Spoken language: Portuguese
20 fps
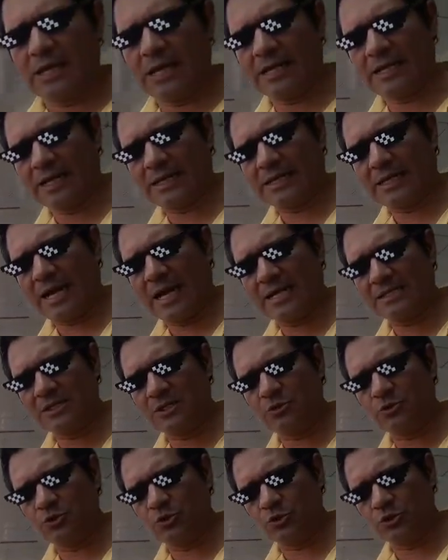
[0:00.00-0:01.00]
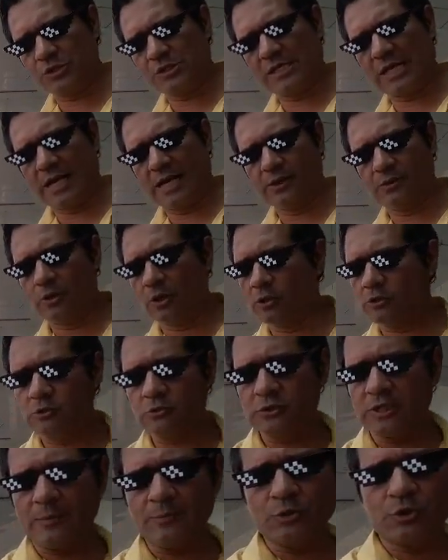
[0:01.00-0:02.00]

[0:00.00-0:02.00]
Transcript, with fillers: lá na casa do judiciário. Nós não